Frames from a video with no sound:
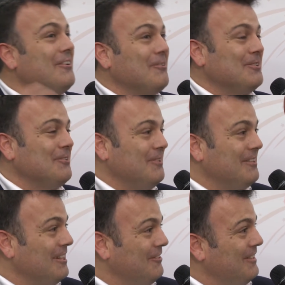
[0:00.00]
così ogni
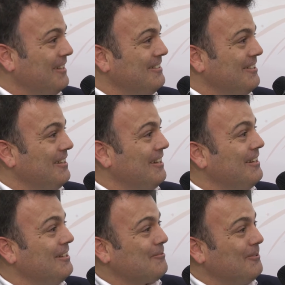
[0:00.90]
tanto vado a, ris- a
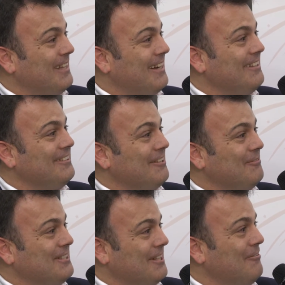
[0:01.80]
riascoltare
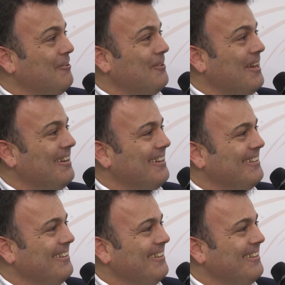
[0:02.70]
l'intervista di Veronelli,